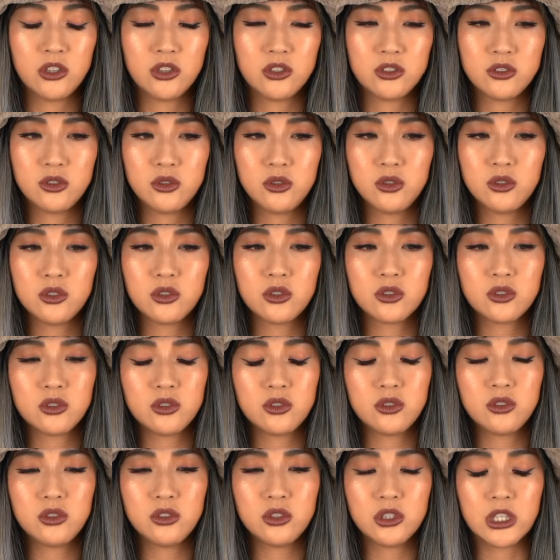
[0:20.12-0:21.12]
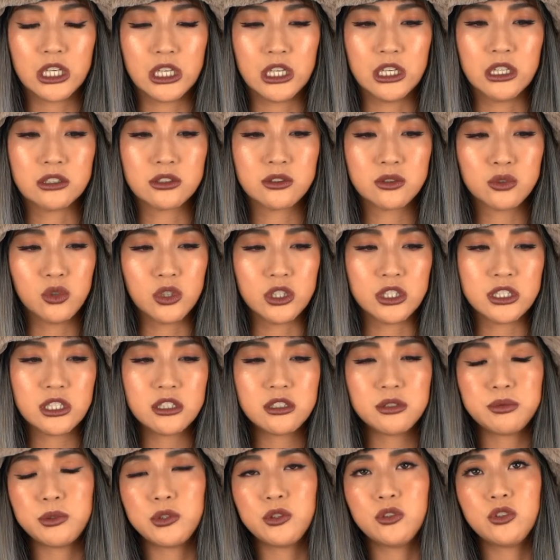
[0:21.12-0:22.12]
その曲がすごい久
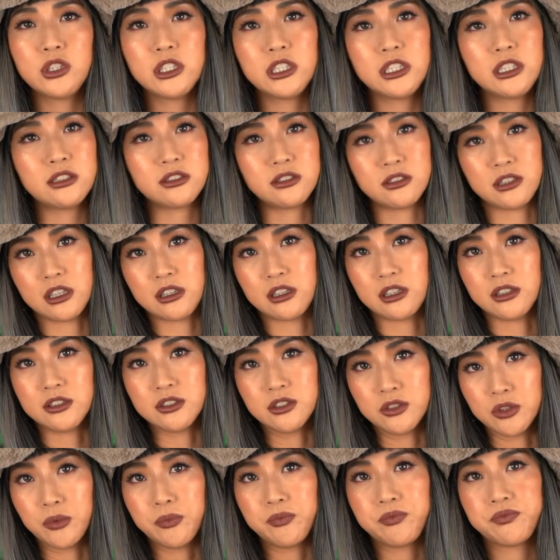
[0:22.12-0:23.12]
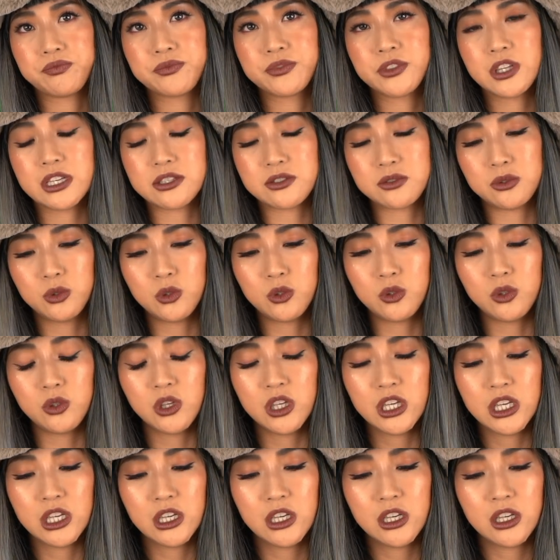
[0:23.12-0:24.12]
しぶりのリリースになったんですよ。でそ
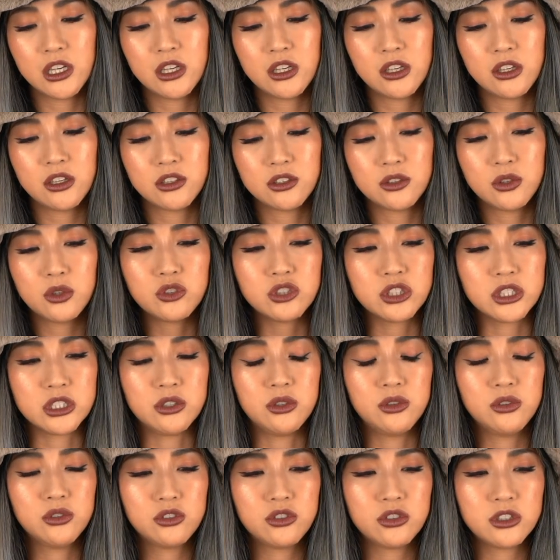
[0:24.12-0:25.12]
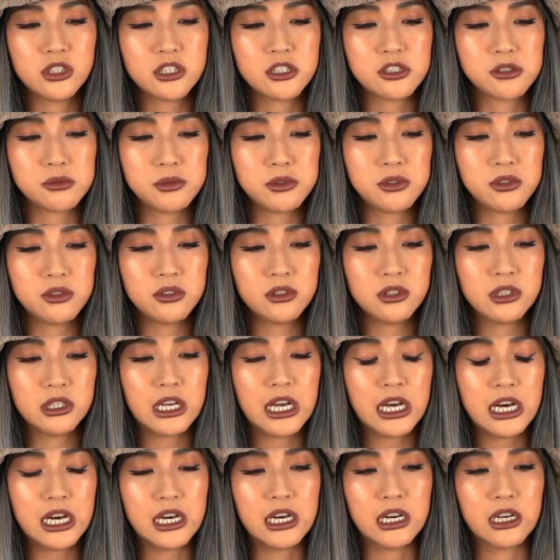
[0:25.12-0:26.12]
の当時本当に自分
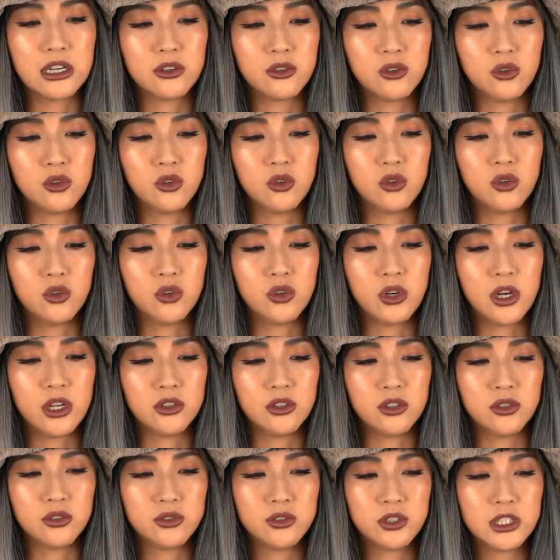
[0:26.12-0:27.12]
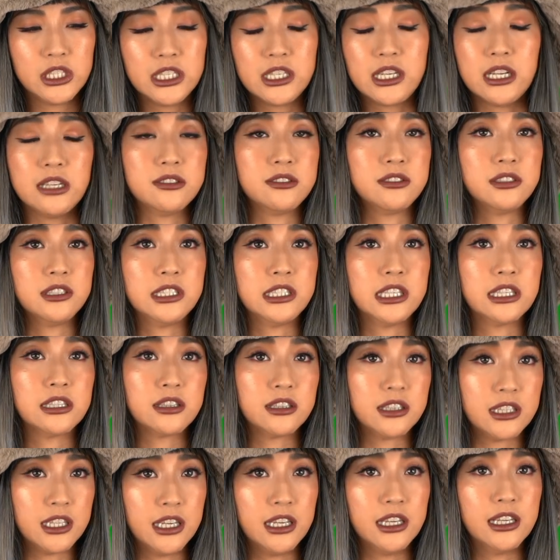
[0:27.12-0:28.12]
がこうフリーランスになっ
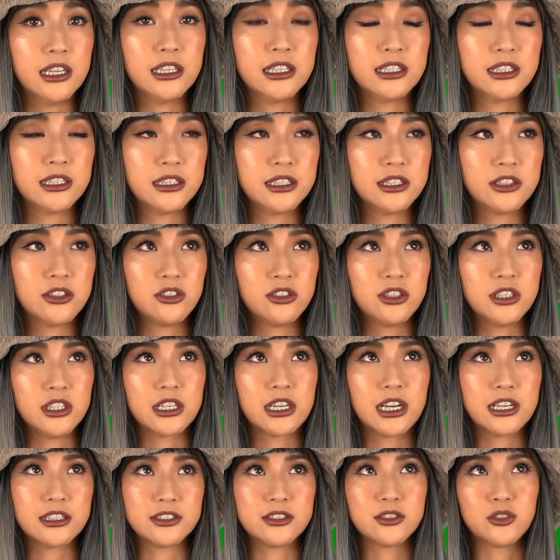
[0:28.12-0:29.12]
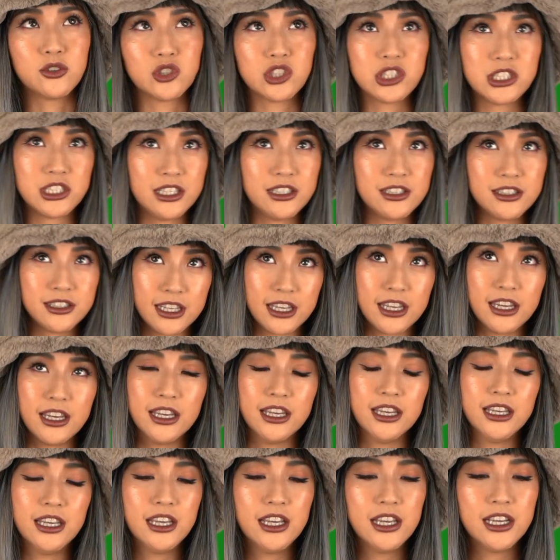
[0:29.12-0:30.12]
て一人で活動してい
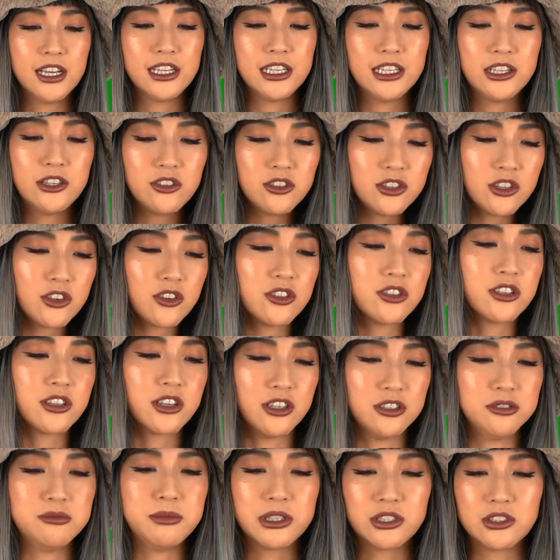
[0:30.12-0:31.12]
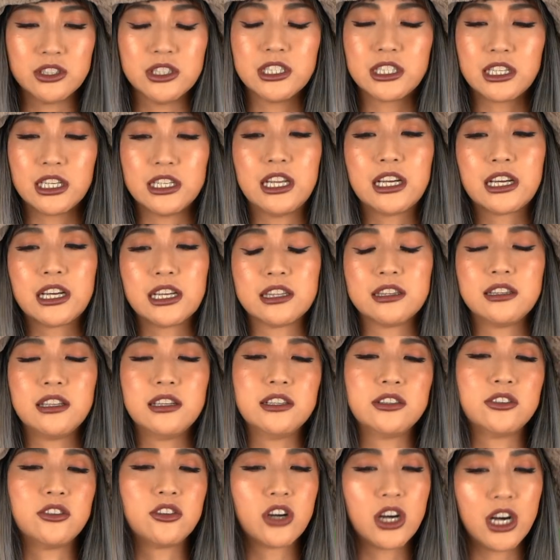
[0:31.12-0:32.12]
て、いろんなことがうまくいかなかった
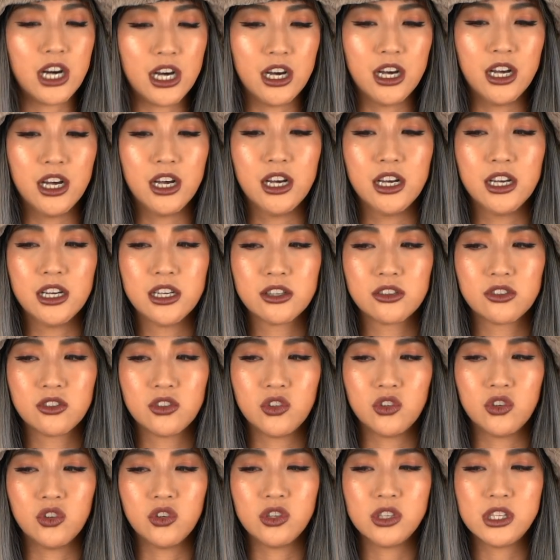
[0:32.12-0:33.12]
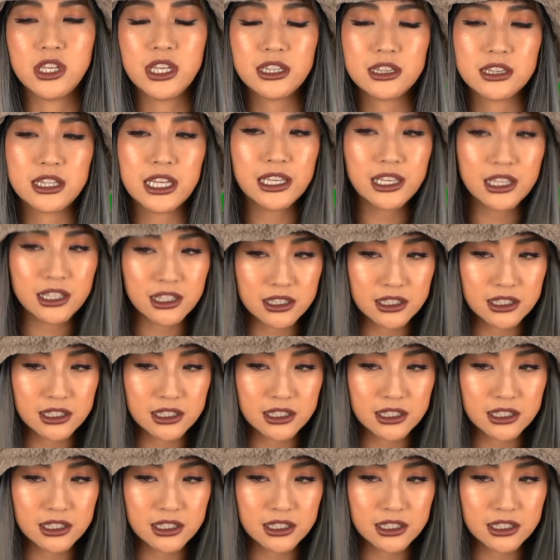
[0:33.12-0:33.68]
りとか、こうやりたい